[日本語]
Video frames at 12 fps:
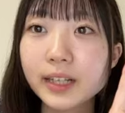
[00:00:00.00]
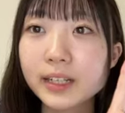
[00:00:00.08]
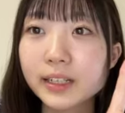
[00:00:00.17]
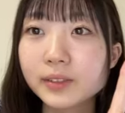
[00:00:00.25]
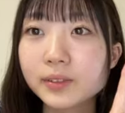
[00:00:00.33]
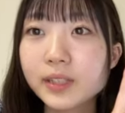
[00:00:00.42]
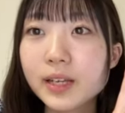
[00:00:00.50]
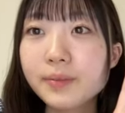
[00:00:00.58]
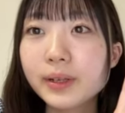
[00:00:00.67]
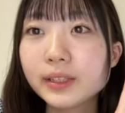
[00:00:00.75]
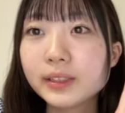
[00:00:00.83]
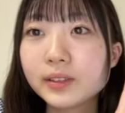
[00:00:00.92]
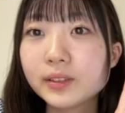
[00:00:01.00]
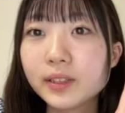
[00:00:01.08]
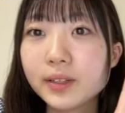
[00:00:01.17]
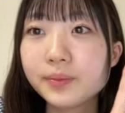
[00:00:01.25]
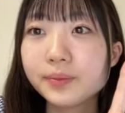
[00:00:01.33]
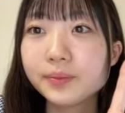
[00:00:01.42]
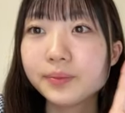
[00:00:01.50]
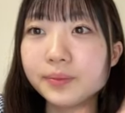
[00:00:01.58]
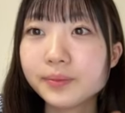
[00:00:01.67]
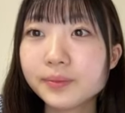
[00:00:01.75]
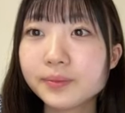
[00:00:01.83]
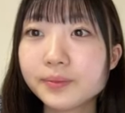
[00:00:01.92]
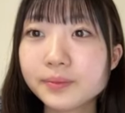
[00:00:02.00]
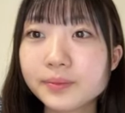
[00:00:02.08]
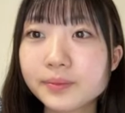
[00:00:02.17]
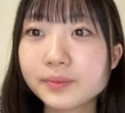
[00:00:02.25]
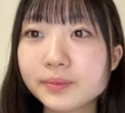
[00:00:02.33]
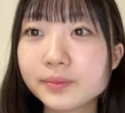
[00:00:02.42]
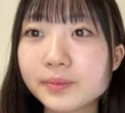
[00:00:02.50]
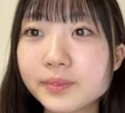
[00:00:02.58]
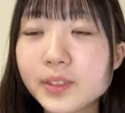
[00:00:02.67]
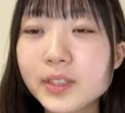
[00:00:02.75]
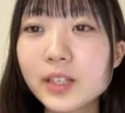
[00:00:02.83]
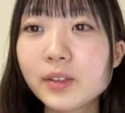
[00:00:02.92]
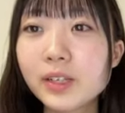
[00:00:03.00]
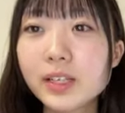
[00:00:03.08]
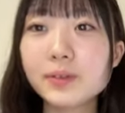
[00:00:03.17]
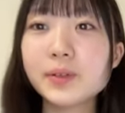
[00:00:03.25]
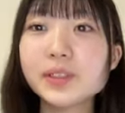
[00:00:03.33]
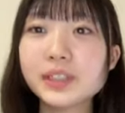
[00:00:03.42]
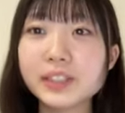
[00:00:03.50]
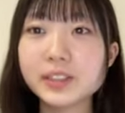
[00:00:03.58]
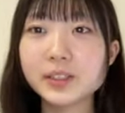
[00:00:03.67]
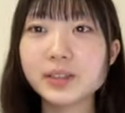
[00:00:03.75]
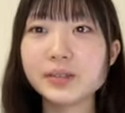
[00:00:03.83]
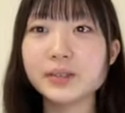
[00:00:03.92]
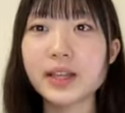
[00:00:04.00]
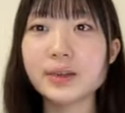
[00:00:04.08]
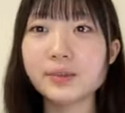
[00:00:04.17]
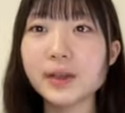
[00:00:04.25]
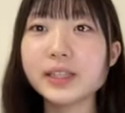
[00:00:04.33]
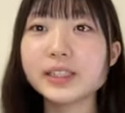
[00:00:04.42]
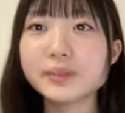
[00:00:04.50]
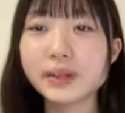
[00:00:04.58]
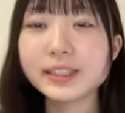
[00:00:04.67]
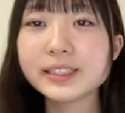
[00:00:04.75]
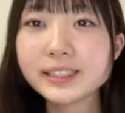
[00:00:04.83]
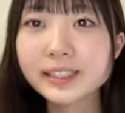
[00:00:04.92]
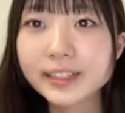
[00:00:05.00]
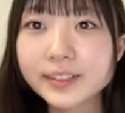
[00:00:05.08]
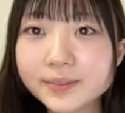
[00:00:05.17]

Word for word: ありがとうございますちょっとねどんな時でもスクショタイムはします